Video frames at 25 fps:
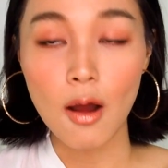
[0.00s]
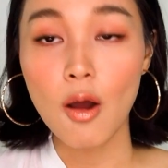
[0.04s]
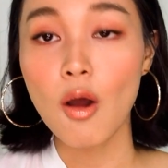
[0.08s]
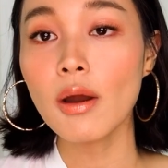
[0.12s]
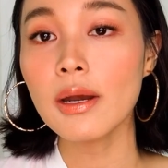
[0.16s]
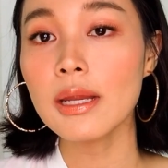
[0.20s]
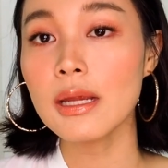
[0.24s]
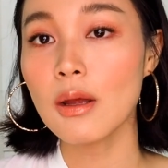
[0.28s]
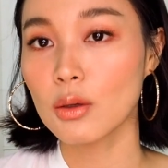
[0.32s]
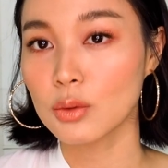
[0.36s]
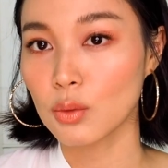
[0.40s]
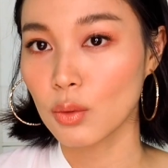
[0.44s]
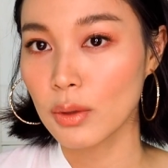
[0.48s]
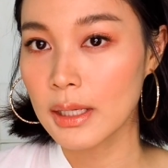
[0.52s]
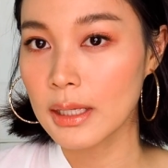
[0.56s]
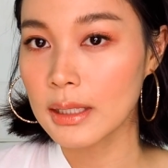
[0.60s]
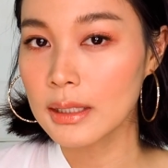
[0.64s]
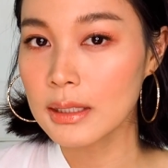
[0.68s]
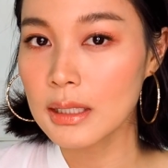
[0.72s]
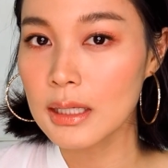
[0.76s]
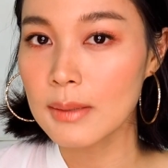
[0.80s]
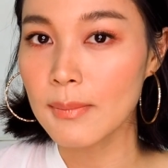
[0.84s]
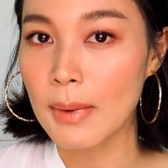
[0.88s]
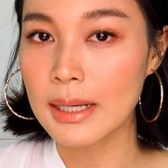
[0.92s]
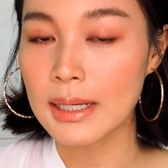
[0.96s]
ข้อดีของตรงนี้
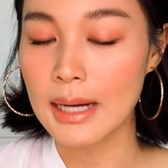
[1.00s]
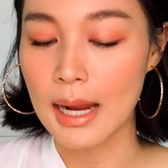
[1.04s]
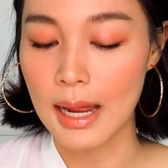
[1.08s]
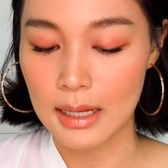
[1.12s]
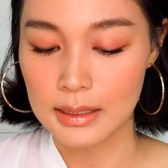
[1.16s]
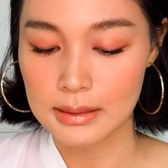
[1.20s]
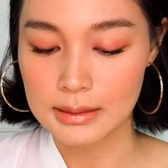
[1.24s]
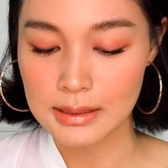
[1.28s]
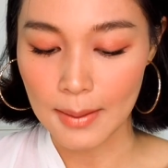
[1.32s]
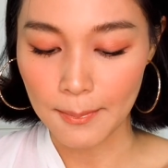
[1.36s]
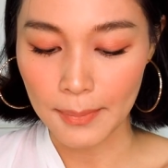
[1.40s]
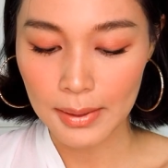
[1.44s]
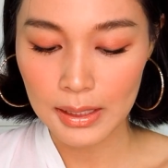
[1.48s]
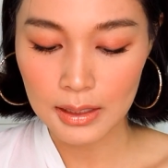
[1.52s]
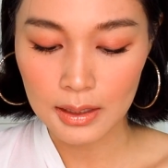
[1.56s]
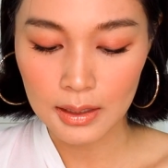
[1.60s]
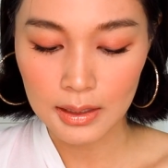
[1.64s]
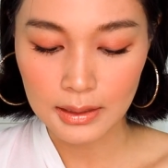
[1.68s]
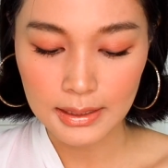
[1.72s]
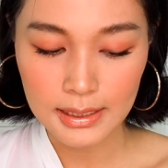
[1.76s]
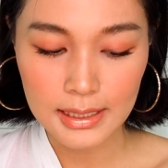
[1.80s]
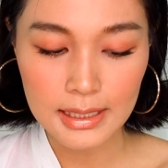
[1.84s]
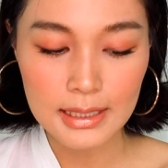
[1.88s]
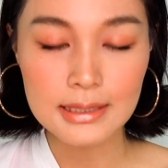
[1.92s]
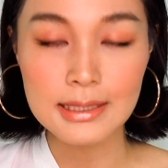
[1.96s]
คือมันอะจะไปเล
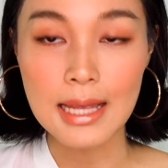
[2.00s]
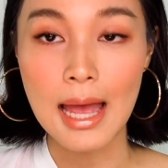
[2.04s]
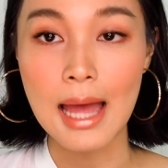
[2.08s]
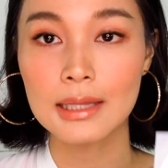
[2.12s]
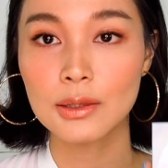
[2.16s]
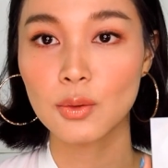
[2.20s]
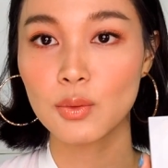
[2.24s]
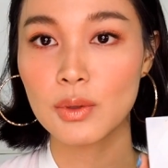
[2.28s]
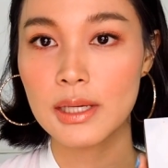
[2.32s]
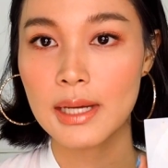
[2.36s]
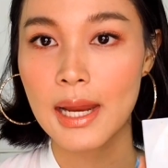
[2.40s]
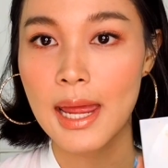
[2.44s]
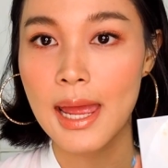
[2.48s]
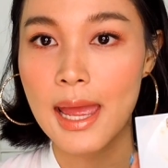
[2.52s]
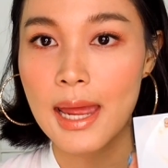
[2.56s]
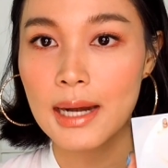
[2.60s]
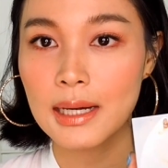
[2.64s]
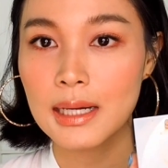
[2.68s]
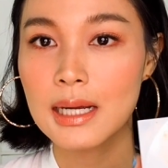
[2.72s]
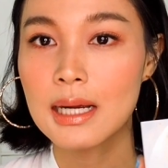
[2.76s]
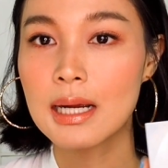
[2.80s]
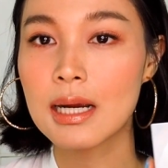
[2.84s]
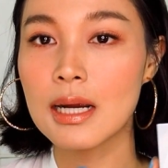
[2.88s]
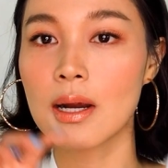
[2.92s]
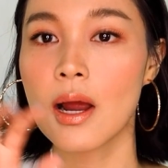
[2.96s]
อะที่จานตรงนี้แทน
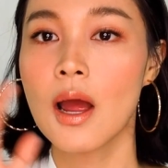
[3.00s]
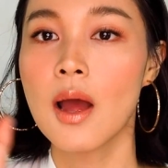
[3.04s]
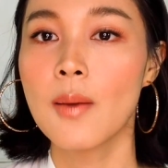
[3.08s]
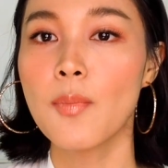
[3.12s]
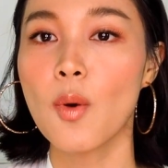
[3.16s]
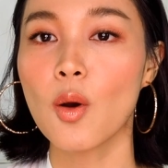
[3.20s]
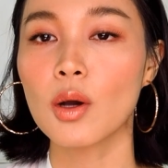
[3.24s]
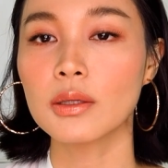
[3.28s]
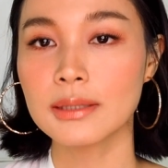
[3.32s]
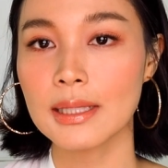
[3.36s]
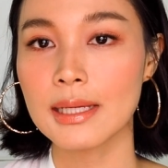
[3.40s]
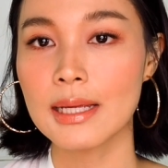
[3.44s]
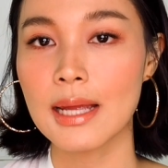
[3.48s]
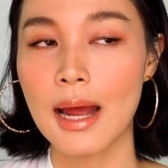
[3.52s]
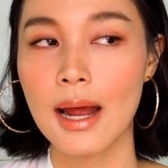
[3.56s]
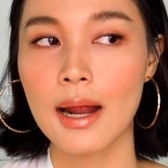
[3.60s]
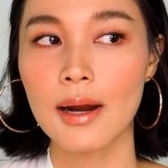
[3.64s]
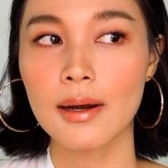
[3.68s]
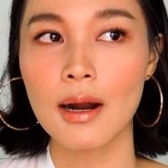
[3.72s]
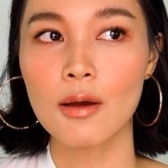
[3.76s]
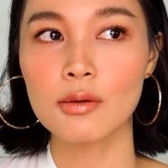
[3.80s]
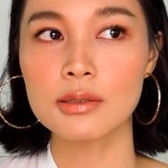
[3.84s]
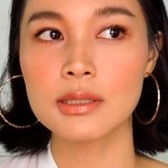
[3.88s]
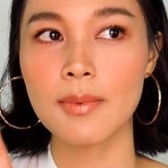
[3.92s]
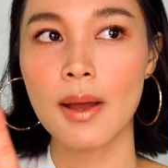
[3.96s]
คือปกติอะ
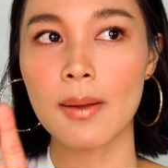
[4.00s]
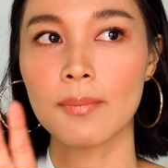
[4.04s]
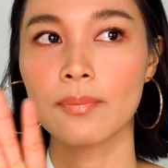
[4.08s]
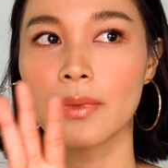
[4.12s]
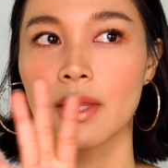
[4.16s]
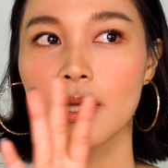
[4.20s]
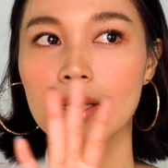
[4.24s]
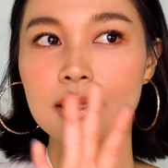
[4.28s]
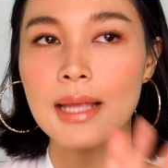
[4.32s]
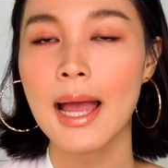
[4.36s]
เราจะแบบ